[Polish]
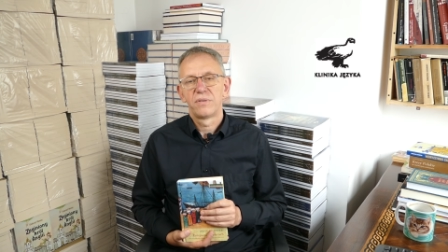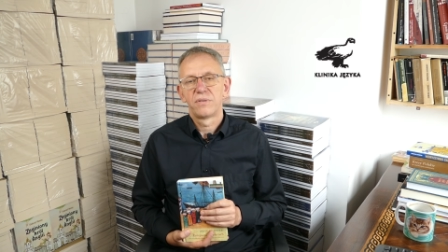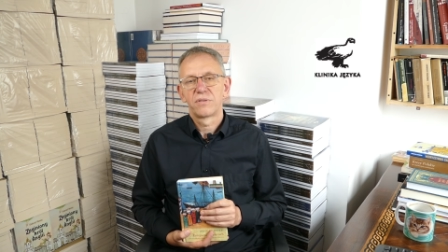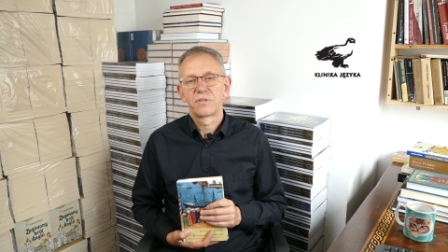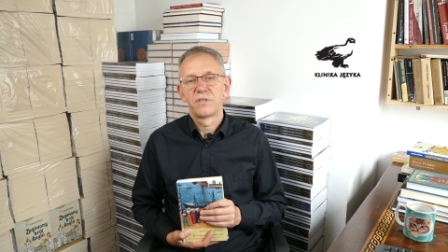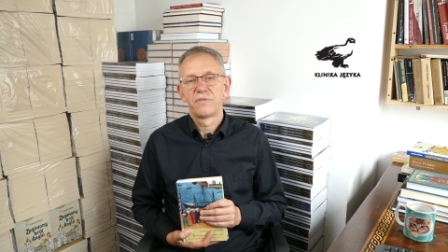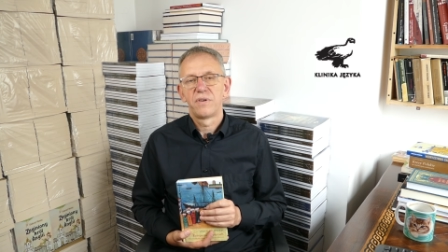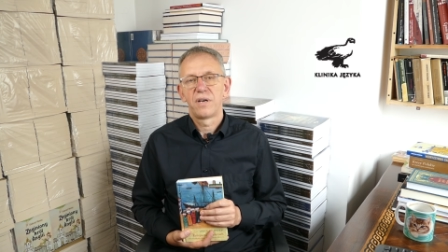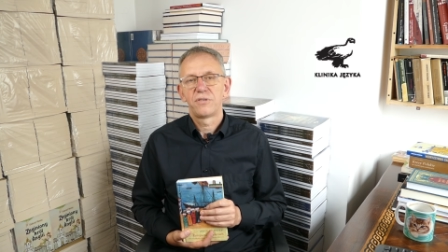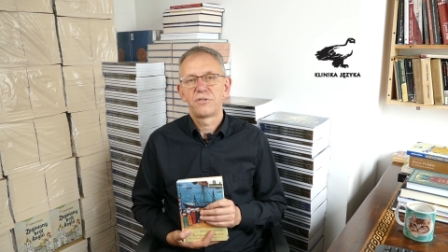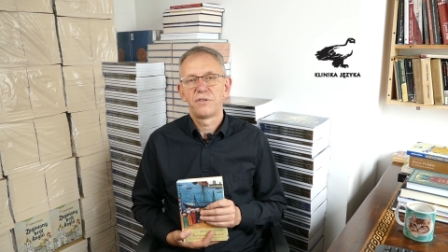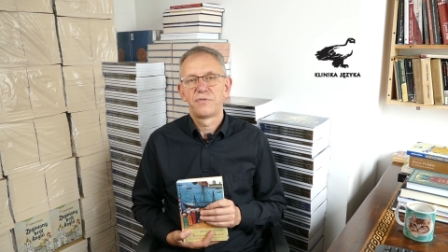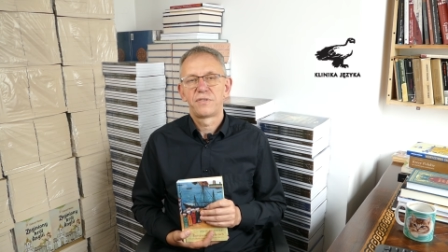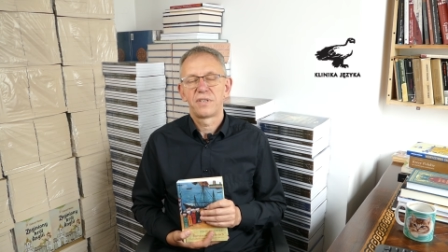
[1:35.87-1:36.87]
rozgrywała
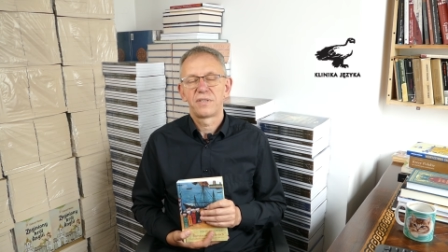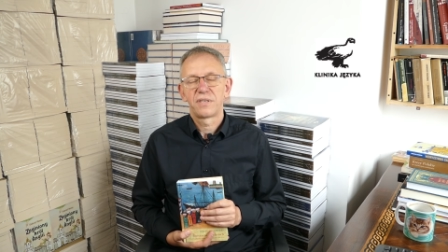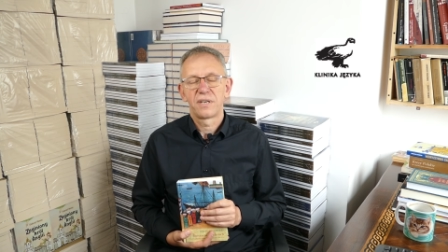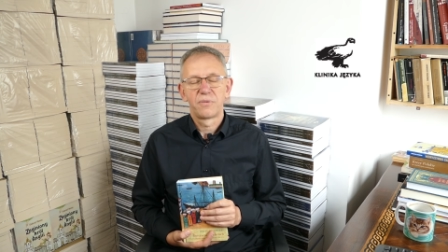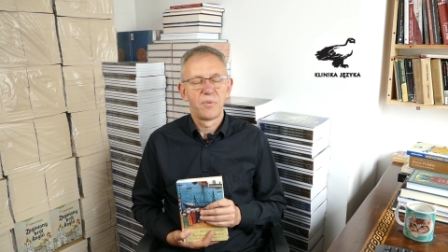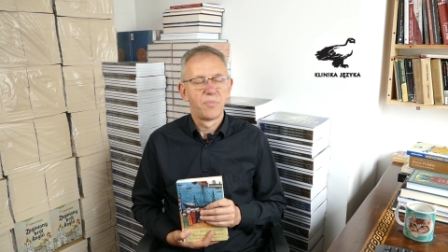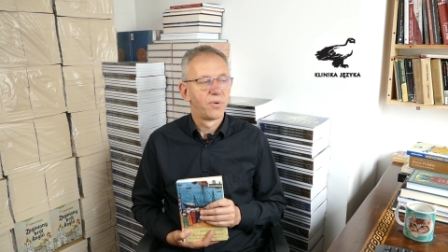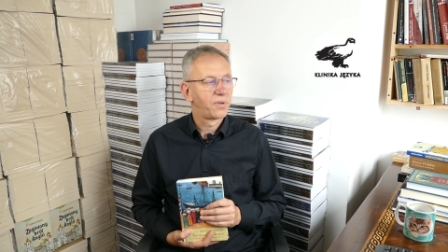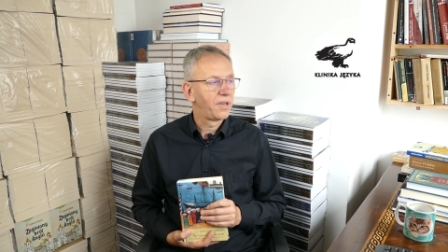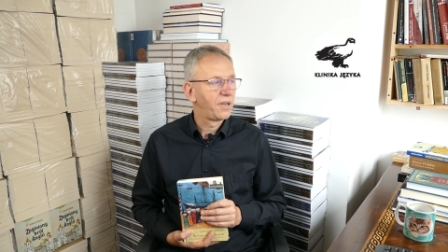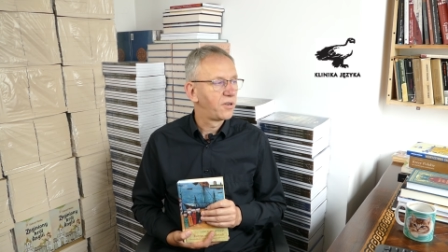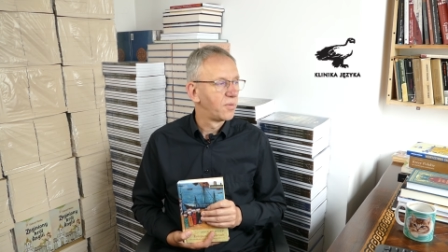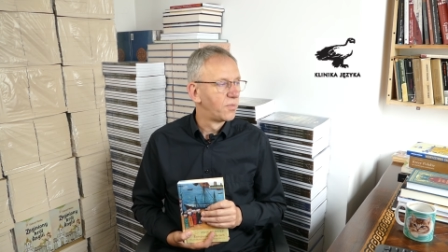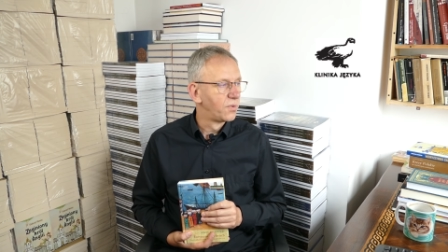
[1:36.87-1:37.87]
się w czasach
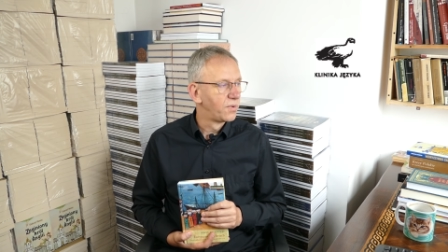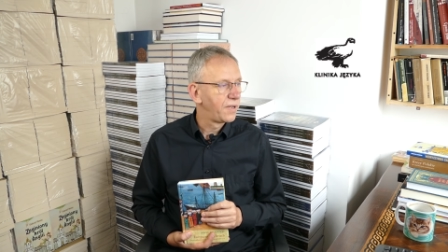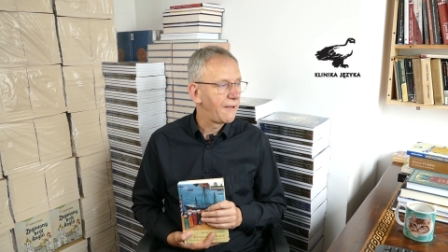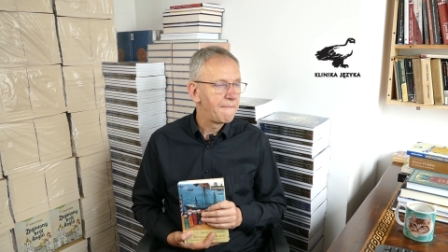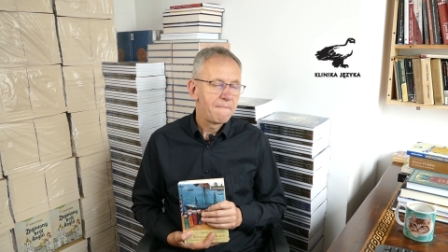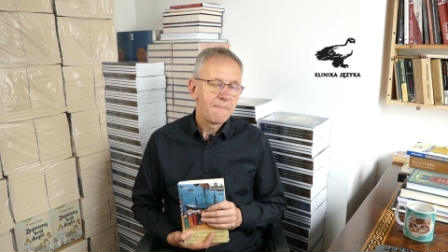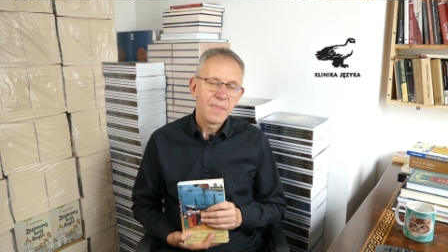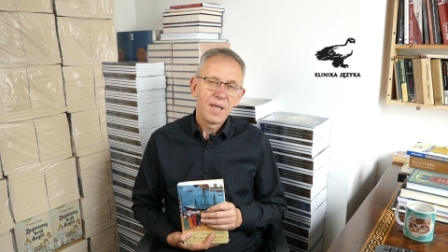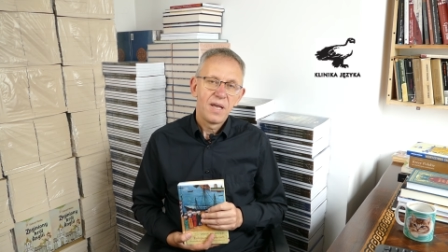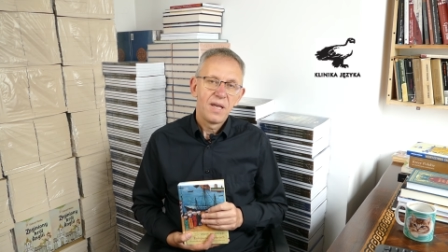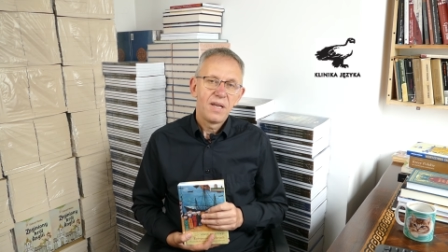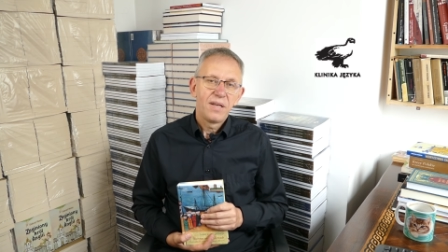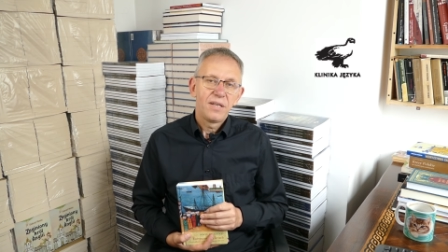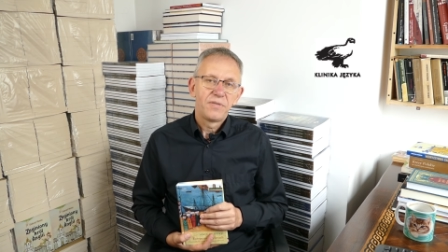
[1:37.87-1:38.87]
głębokiej komuny
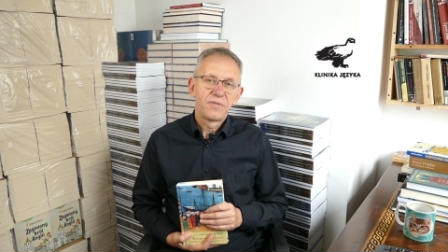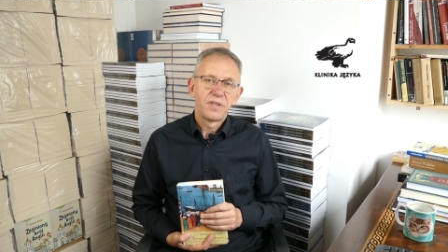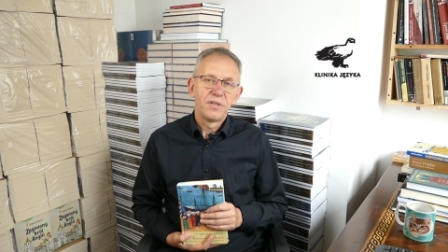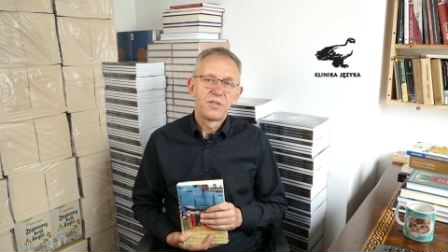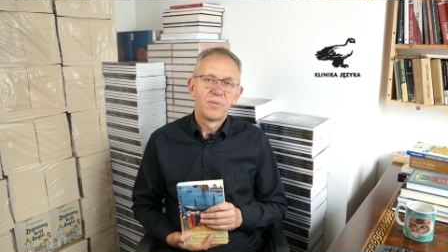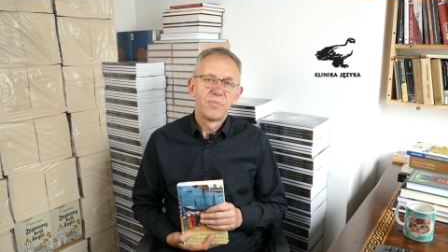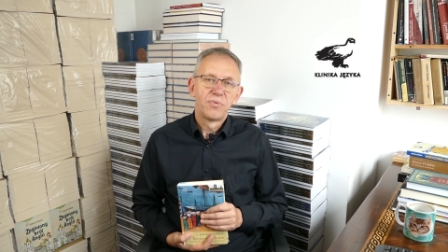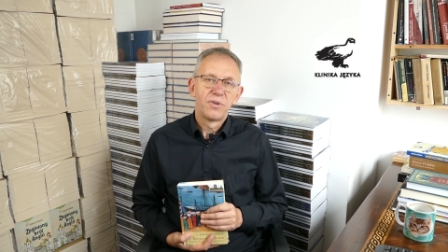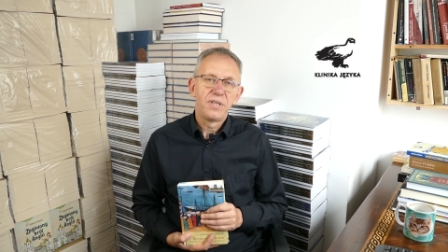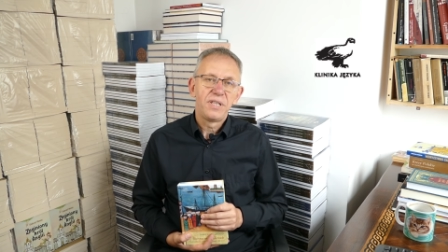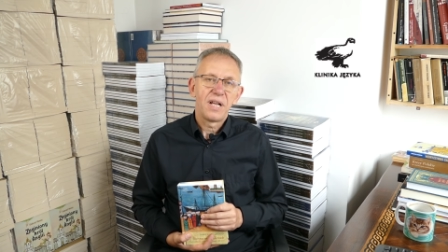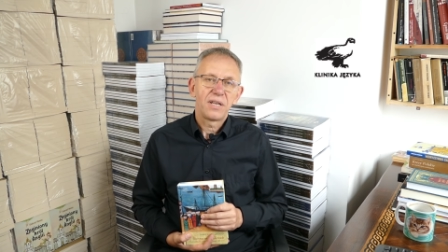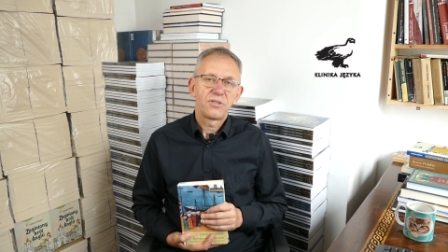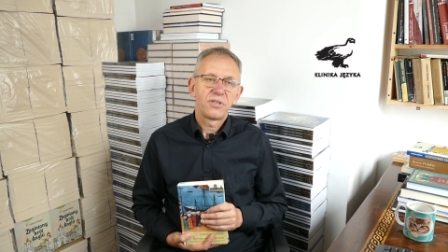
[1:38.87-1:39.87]
i wtedy to było
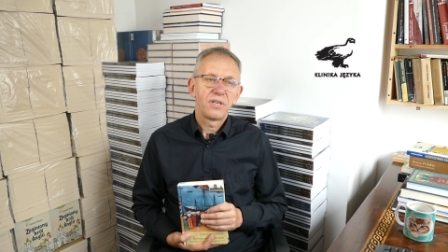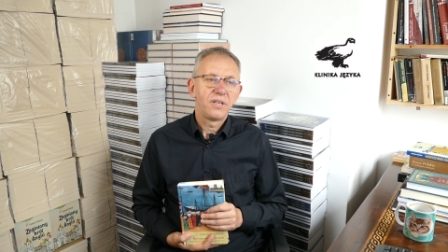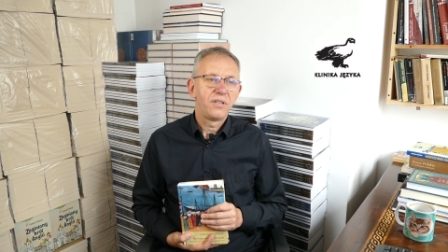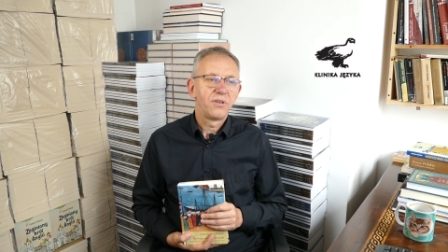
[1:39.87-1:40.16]
inaczej.